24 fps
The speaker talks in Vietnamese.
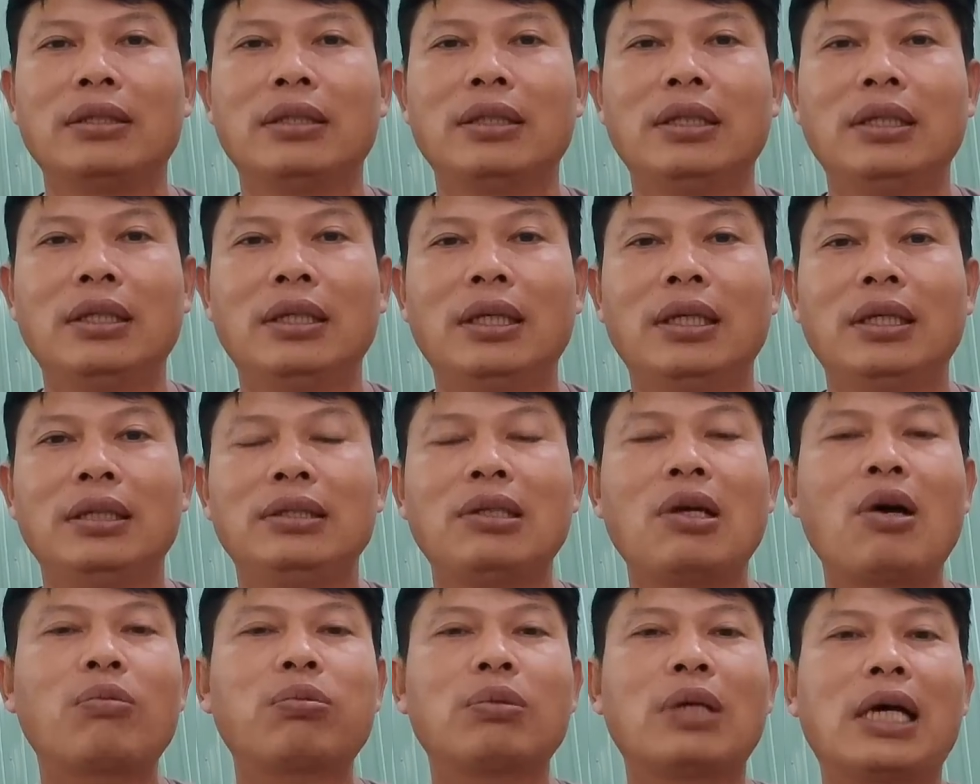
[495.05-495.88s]
Nhốt
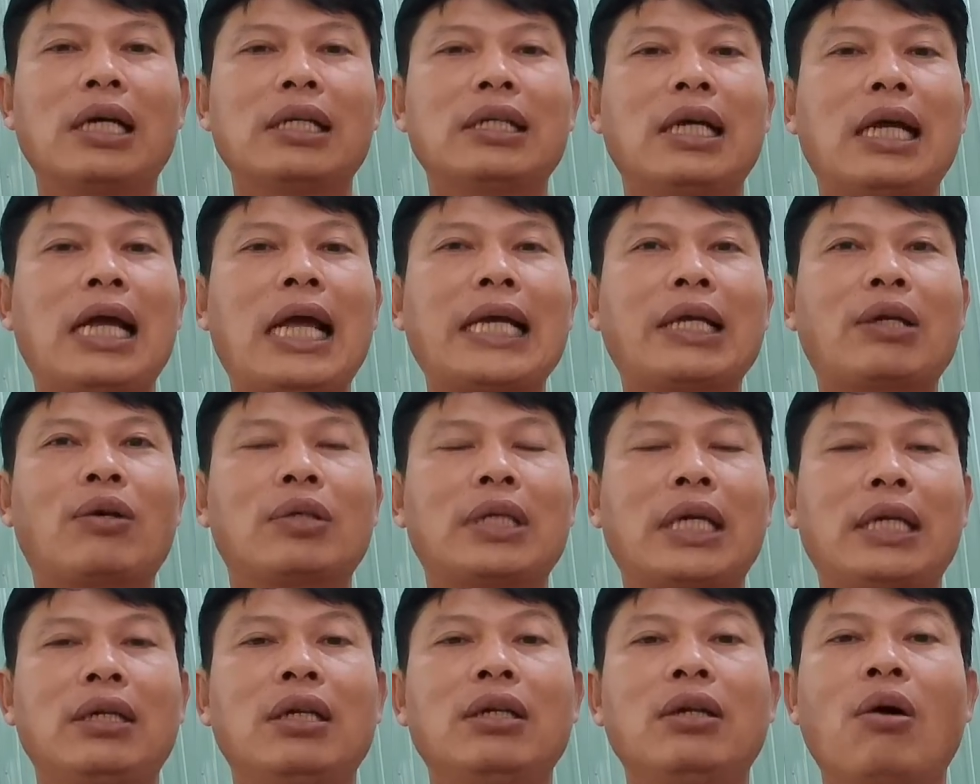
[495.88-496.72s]
lại thì hai con này nó
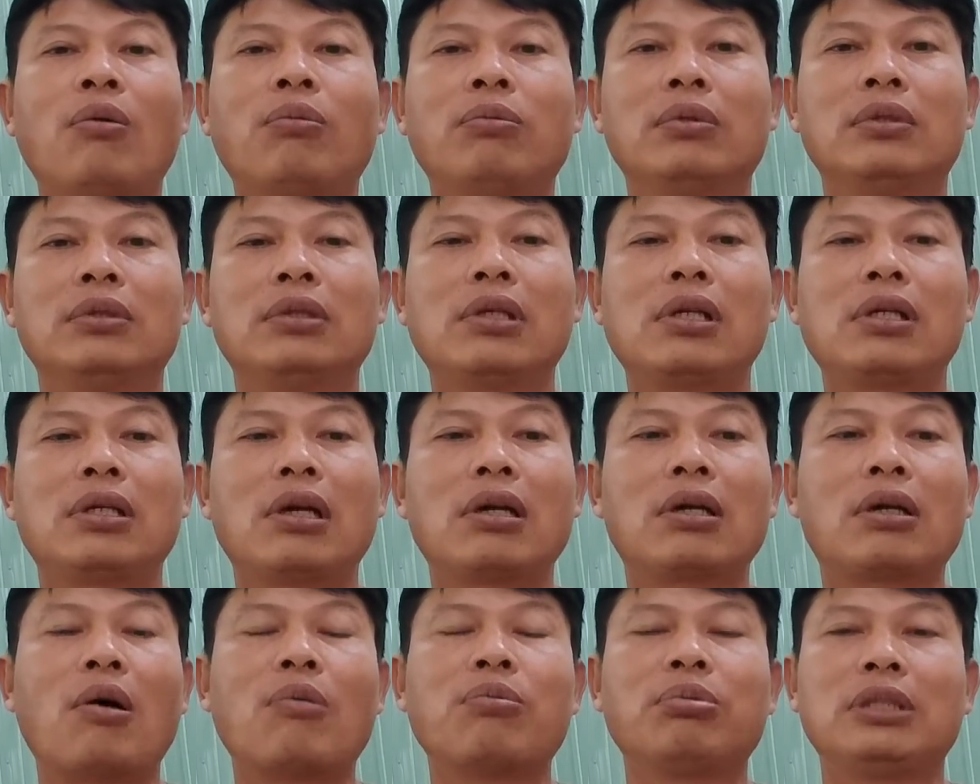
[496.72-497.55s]
đùng nó, nó cùng
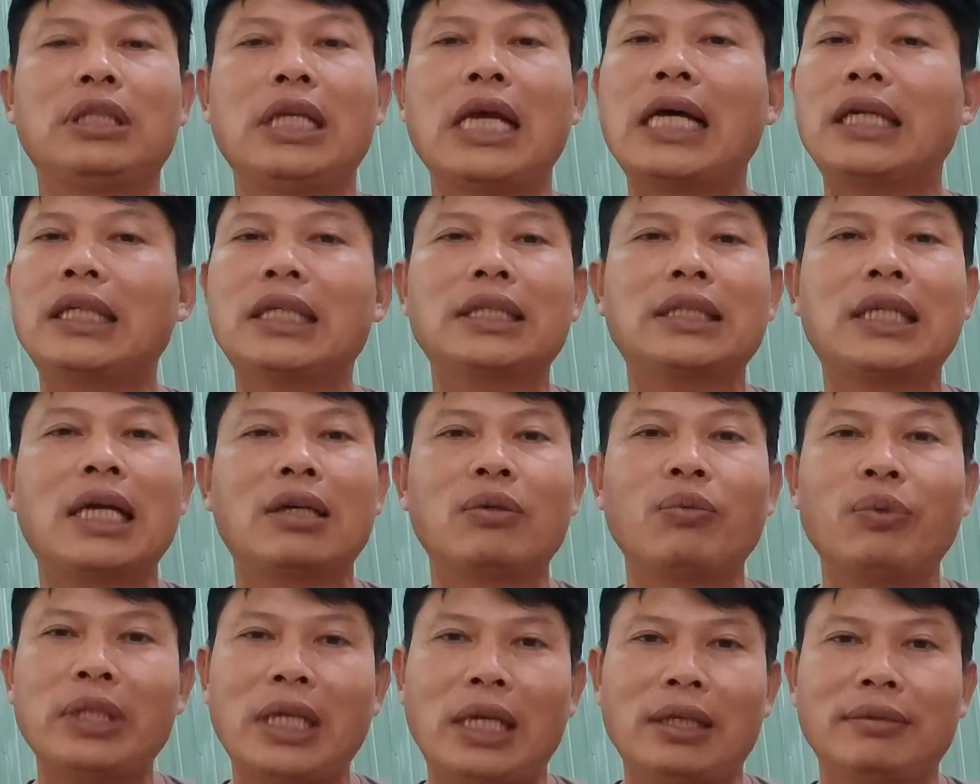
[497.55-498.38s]
chết hết trơn quý vị.
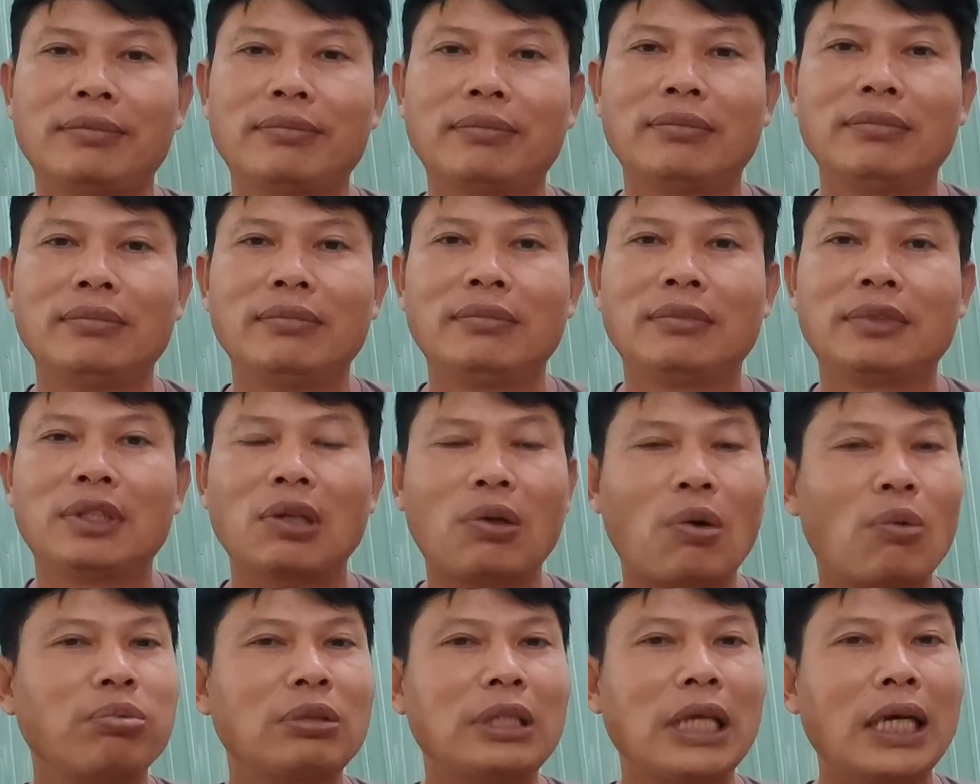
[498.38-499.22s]
Nó cùng chết
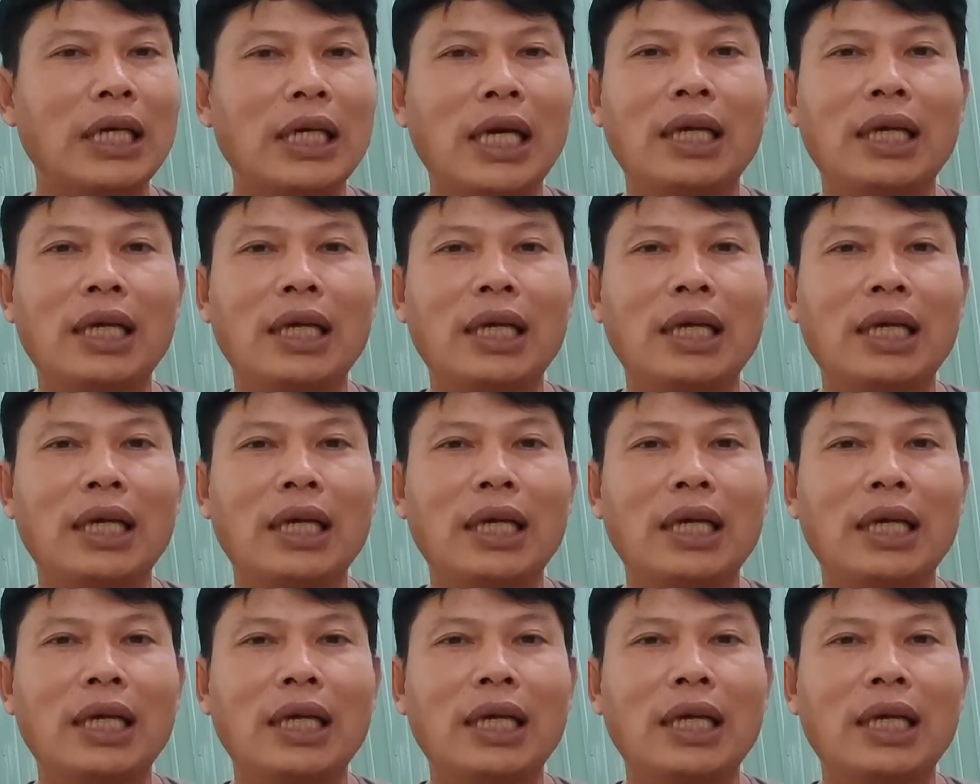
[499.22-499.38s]
hết.